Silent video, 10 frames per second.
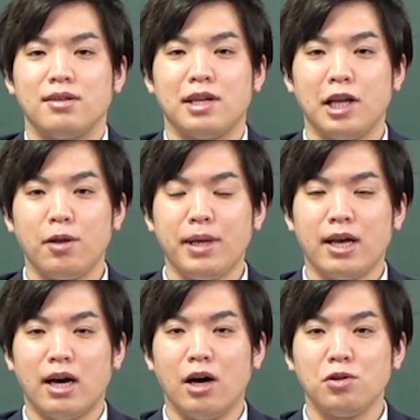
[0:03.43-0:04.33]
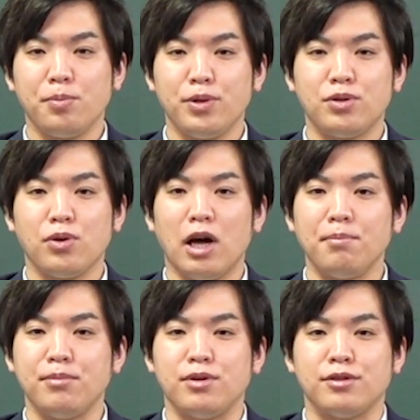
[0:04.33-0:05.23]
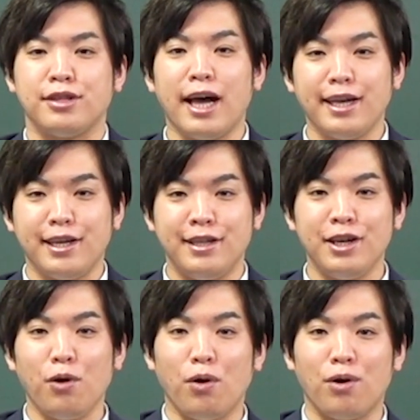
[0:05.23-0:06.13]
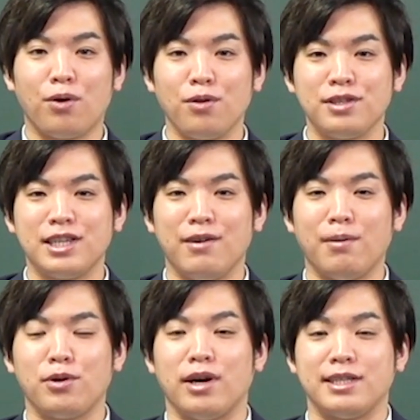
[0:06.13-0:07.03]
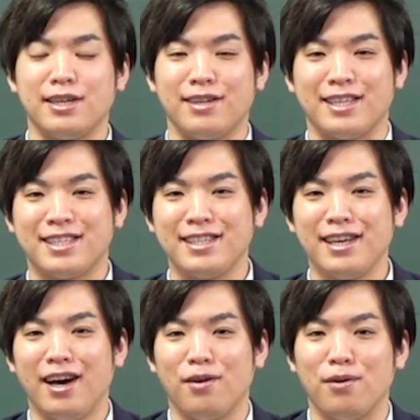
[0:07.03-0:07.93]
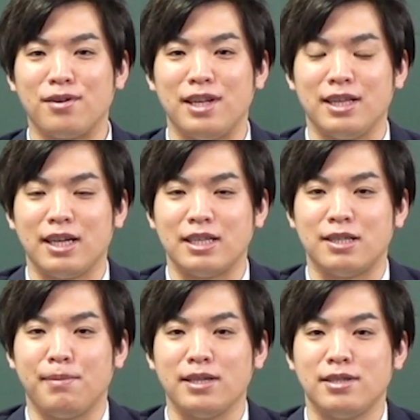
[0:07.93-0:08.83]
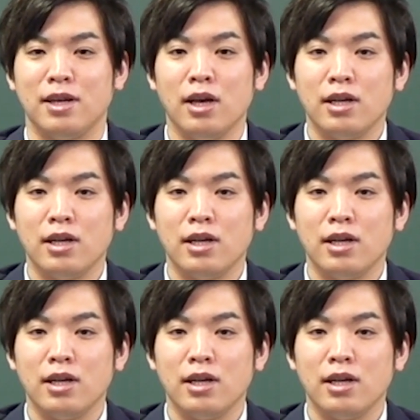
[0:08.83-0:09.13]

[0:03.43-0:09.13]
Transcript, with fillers: 漂火アウトプット漢文だいにこう。この時間は僕、朝倉司がお送りいたします。